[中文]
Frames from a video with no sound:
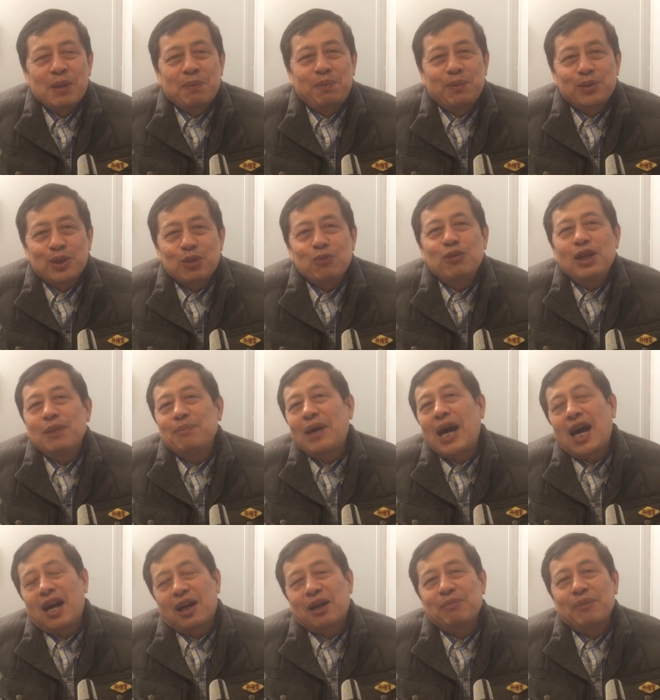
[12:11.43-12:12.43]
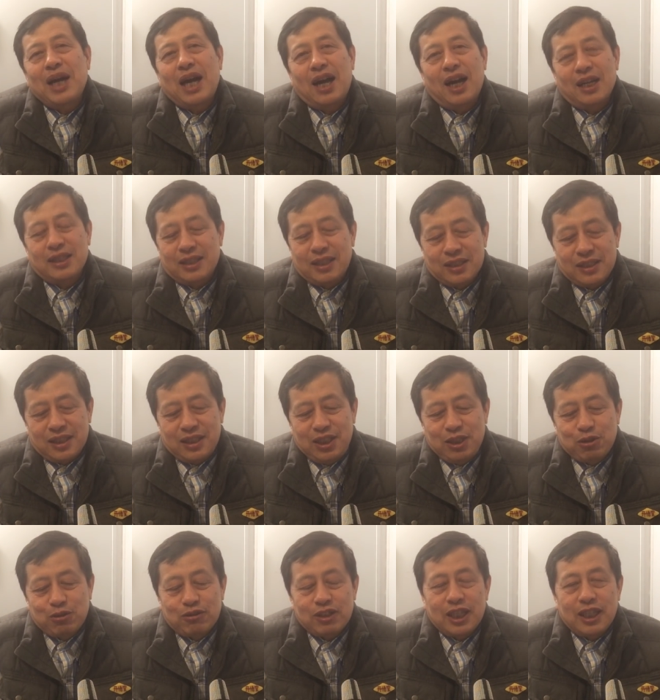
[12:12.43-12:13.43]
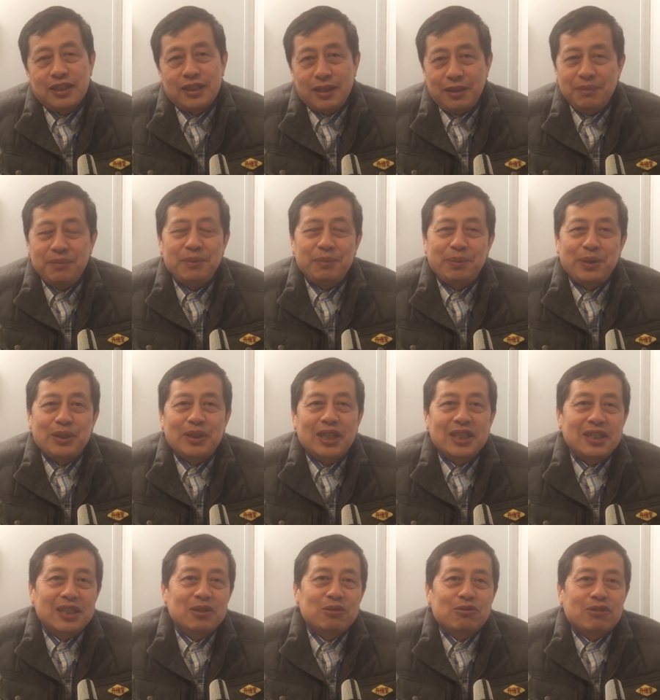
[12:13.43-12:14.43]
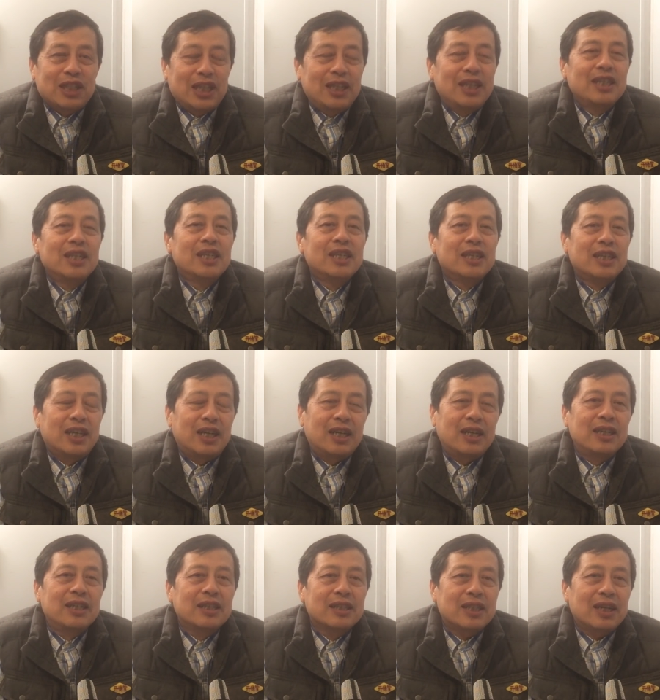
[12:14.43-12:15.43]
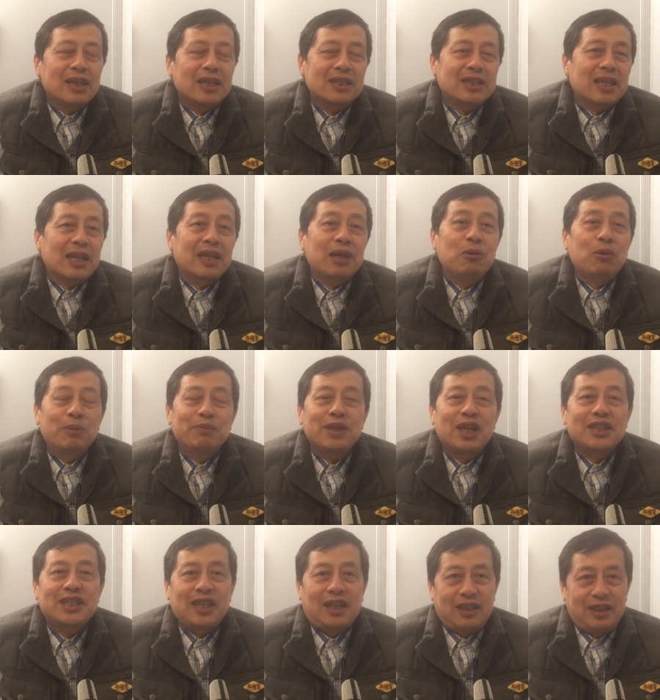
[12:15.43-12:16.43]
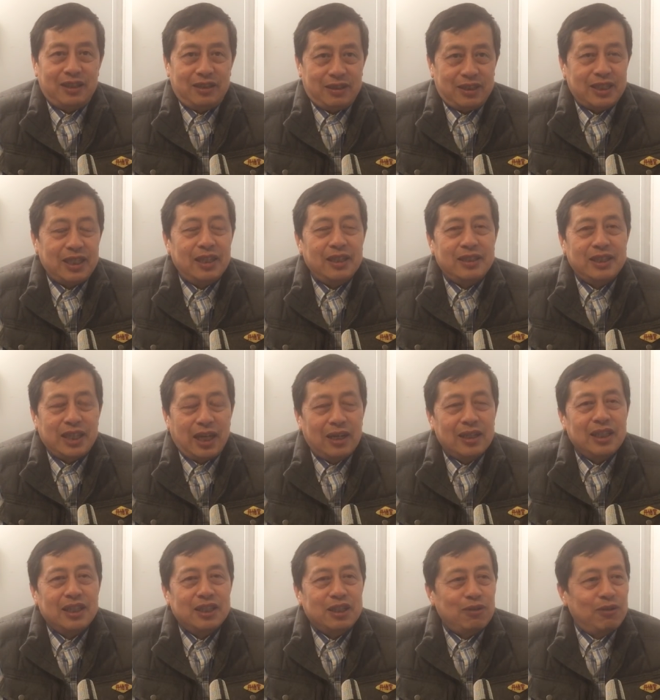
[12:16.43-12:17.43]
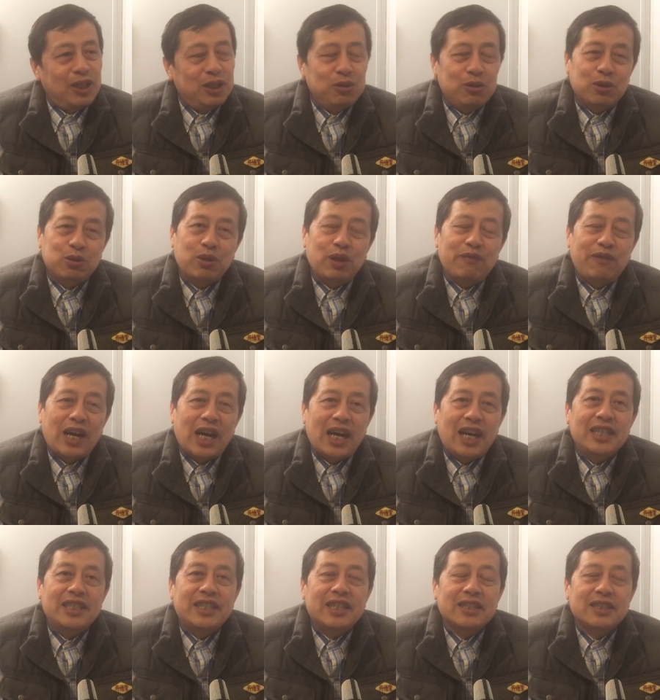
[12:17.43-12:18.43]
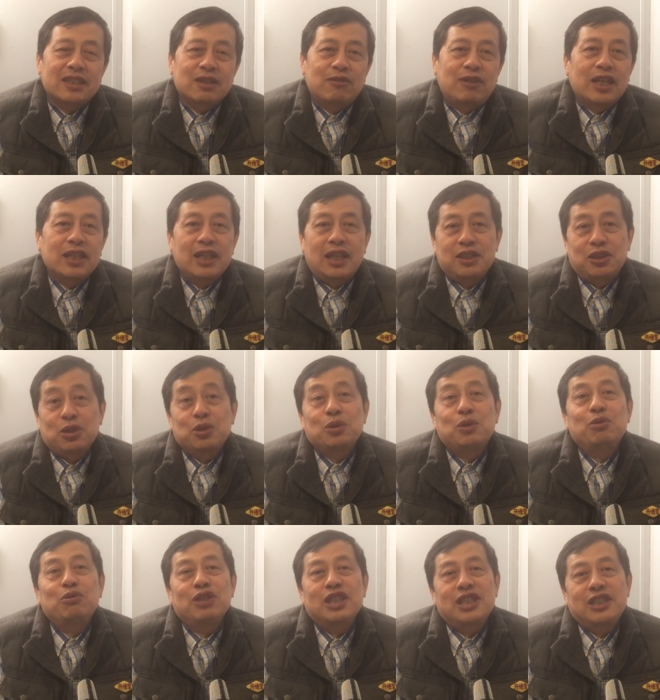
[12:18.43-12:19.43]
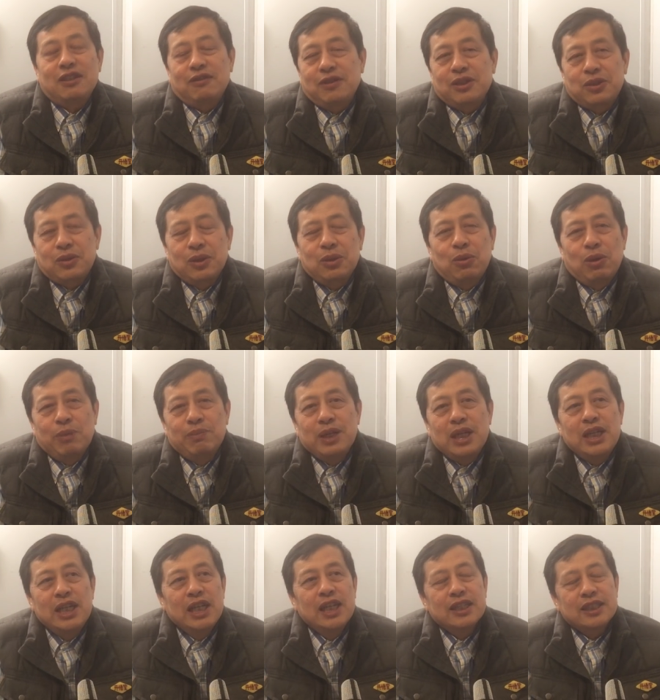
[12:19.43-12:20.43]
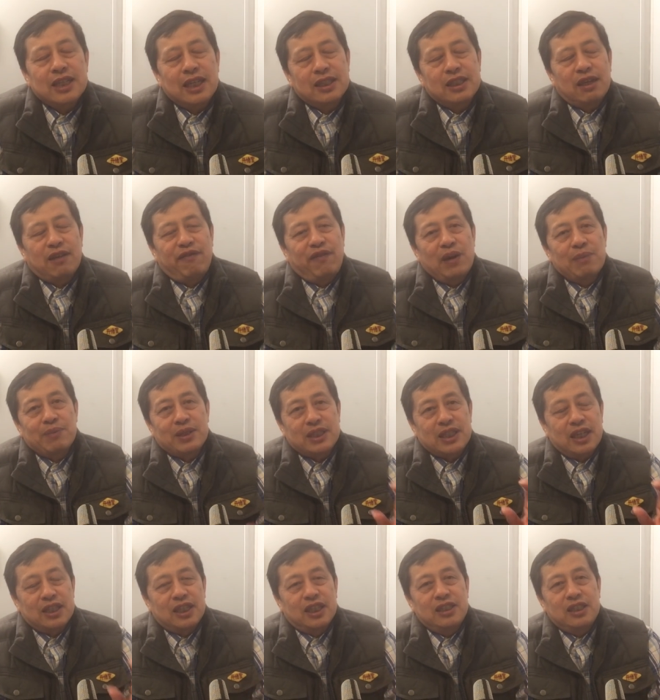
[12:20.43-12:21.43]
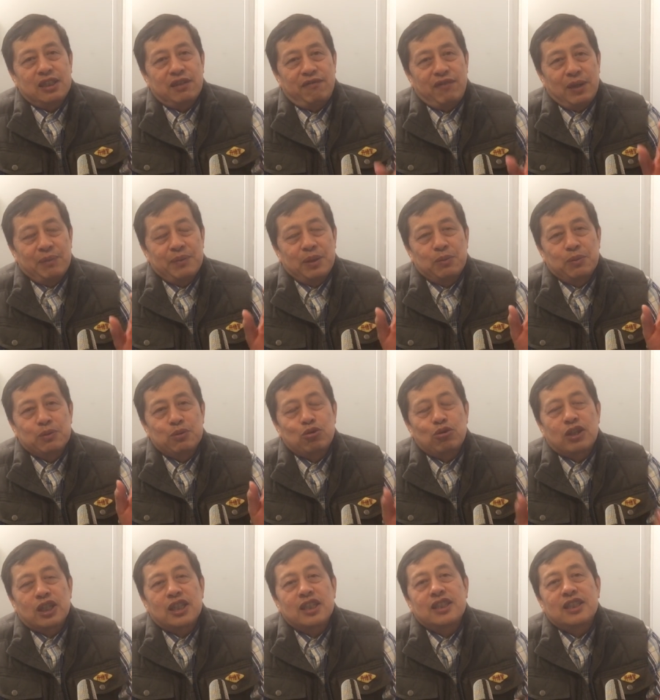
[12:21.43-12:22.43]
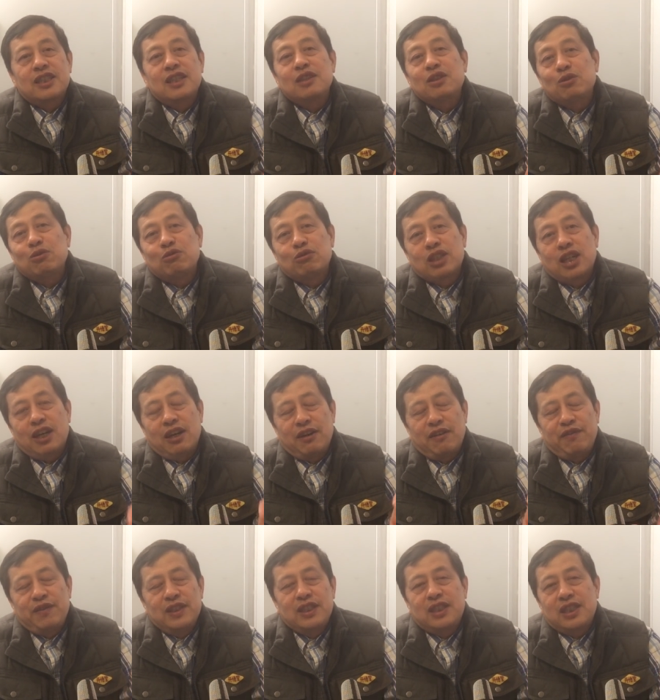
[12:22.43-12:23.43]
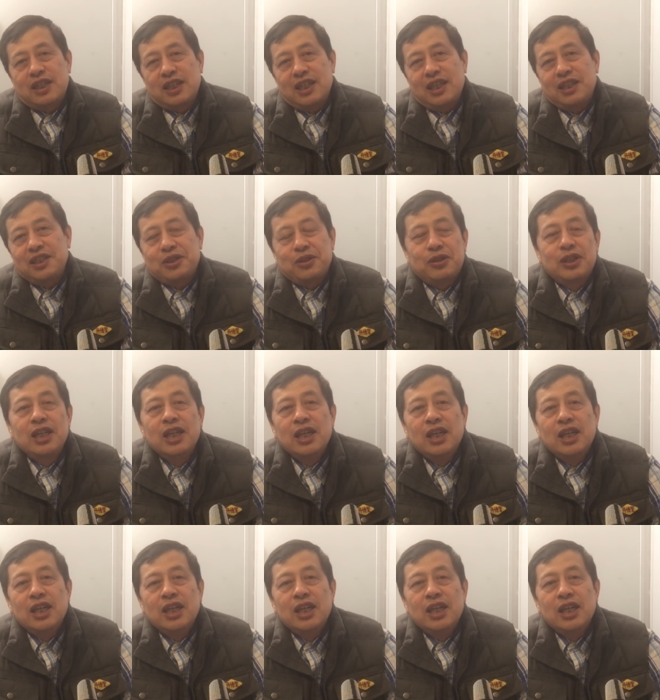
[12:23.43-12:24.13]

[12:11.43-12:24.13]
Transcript: 不是为骂而骂啊，大家记住的，这你必须要镇住他啊。当然上来我们要讲理，在讲理情况下，如果对方还坚持的话，那就是故意行为。所以我们在这个方面，在人性方面，我们做了更深度的分析和研究。